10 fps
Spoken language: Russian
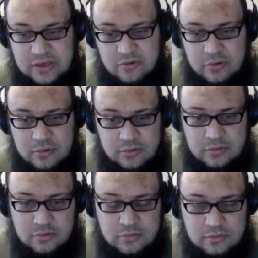такой
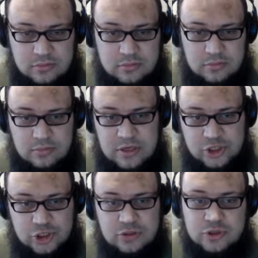
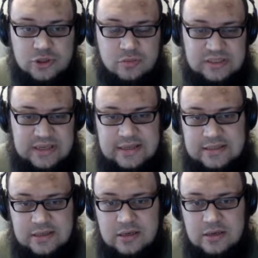режим, чтобы,
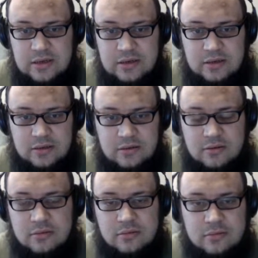знаете,
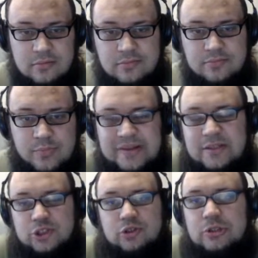
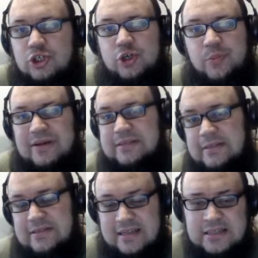было что-то еще
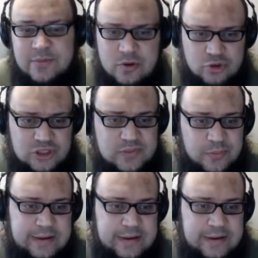поделать, когда тебе хочется